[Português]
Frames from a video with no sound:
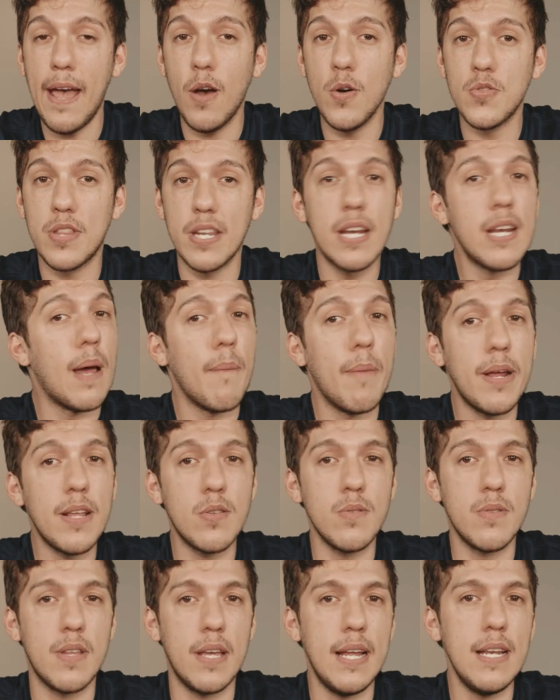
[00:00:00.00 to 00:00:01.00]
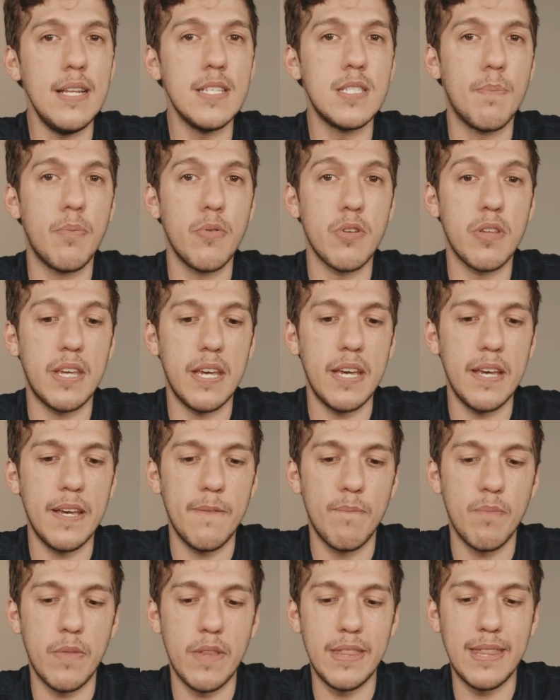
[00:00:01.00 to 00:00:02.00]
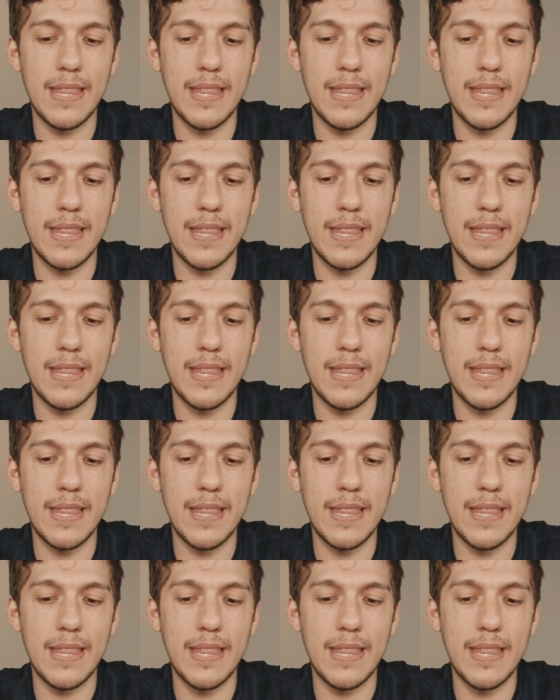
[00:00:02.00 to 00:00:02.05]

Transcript: é o treinamento deles, porque